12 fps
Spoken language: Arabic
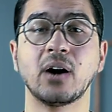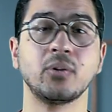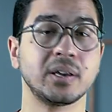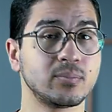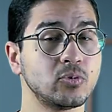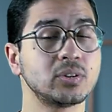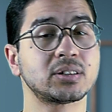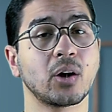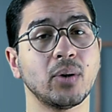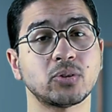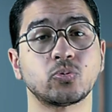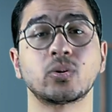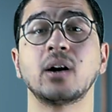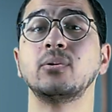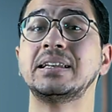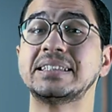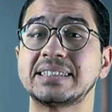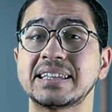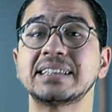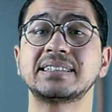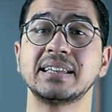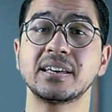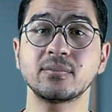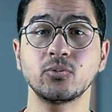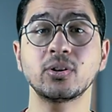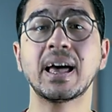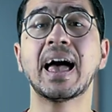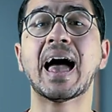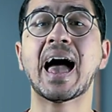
او هرمون التوتر او الاستريس هرمون